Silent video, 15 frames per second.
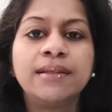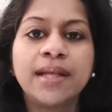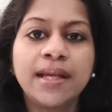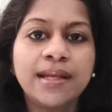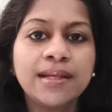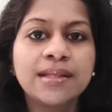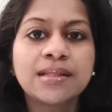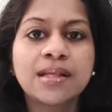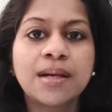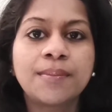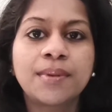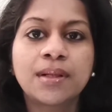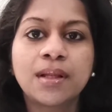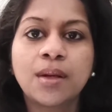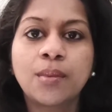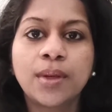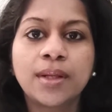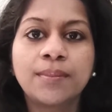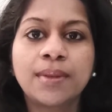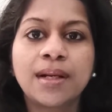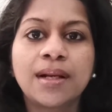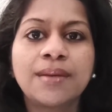டெய்லி சாப்பிட்றது
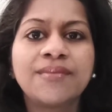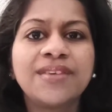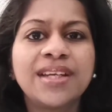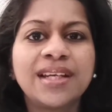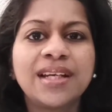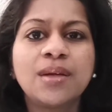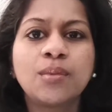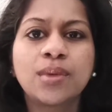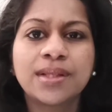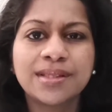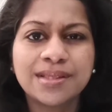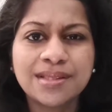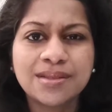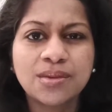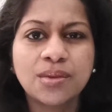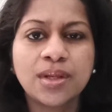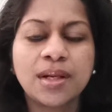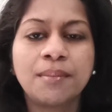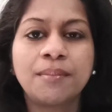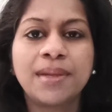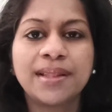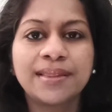அவாய்ட் பண்ணலாம் வீக்லி ஒன்ஸோ
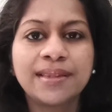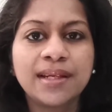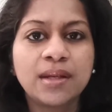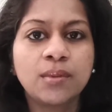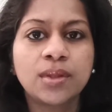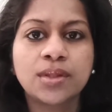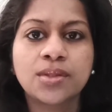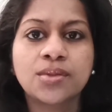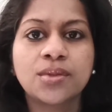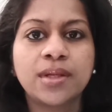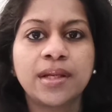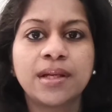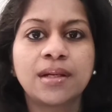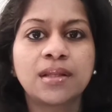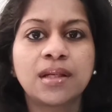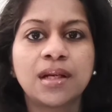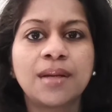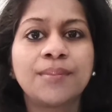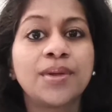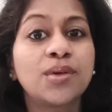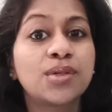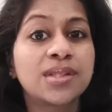இல்லை மந்த்லி ஒன்ஸோ நீங்கள்
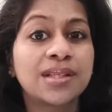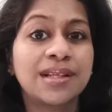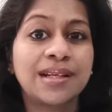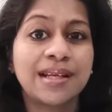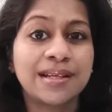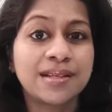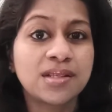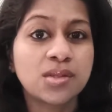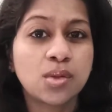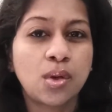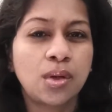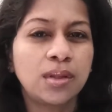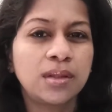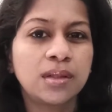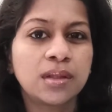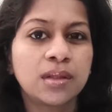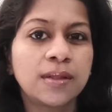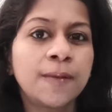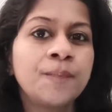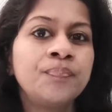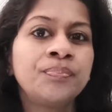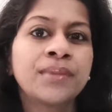எடுத்துக்கலாம் பிகாஸ் இதில் நிறைய சால்ட்
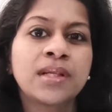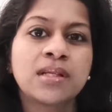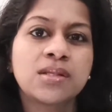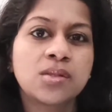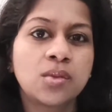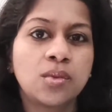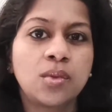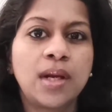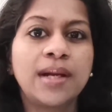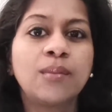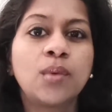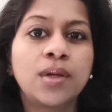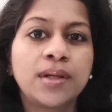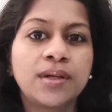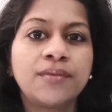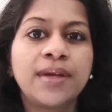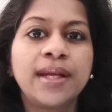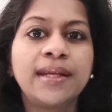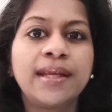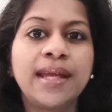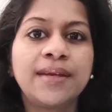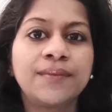இருக்குது ஸோ அன்வான்ட்
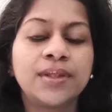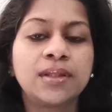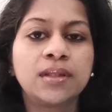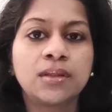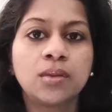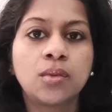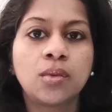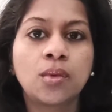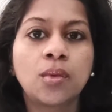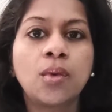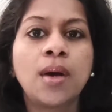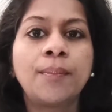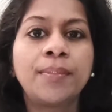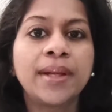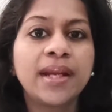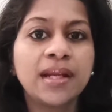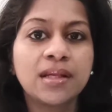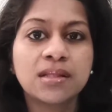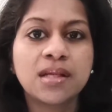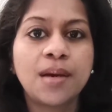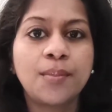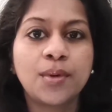வெயிட் கெயின் வந்து அது கொடுக்கும் அப்படியே
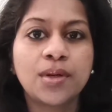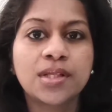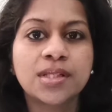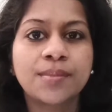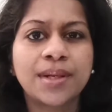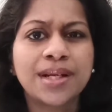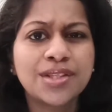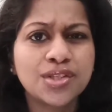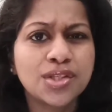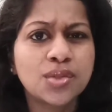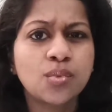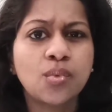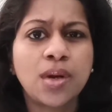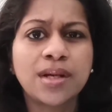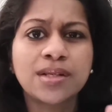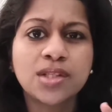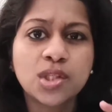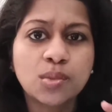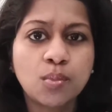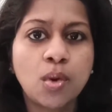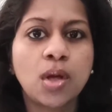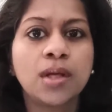நீங்கள் சாப்பிடணும்னு ஆசைப்பட்டால் ஜஸ்ட் ஜஸ்ட் ஒன்
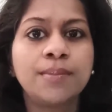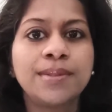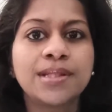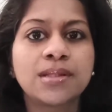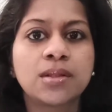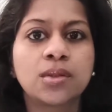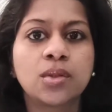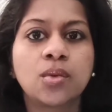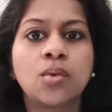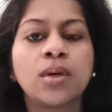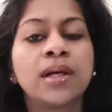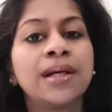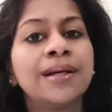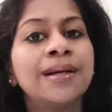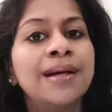ஸ்மால் பீஸ் எடுத்துக்கோங்க